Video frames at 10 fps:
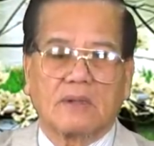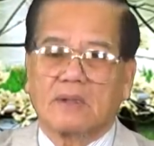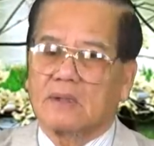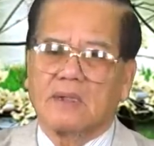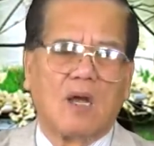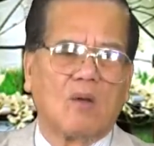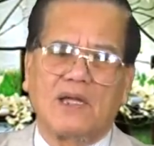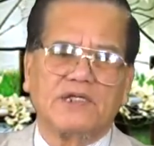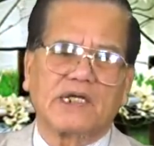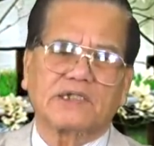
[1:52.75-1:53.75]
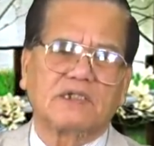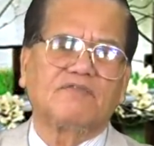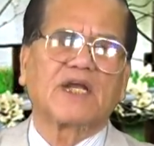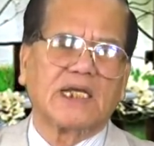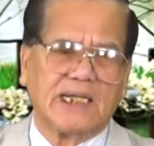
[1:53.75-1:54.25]
Đều là những cái thứ
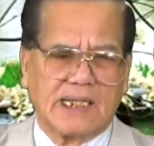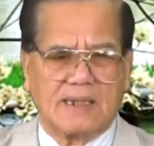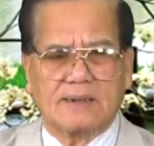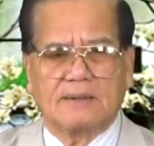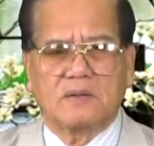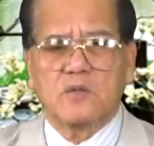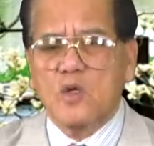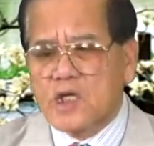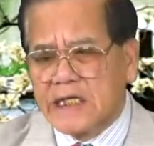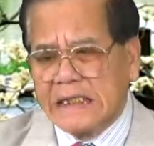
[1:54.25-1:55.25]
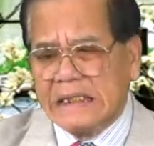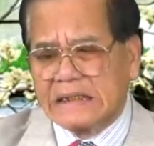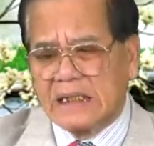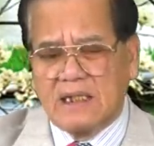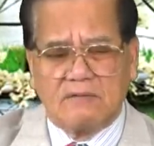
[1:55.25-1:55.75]
vất đi cả. Nó kỳ
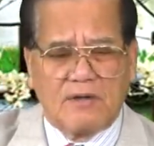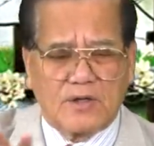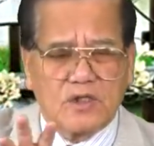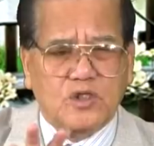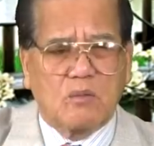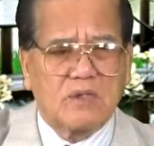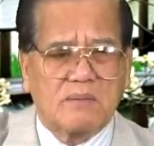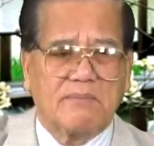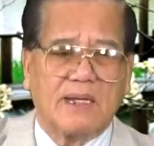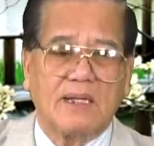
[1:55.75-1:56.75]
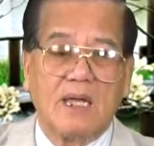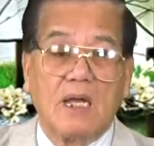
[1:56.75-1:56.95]
thị và nó chống nước Mỹ.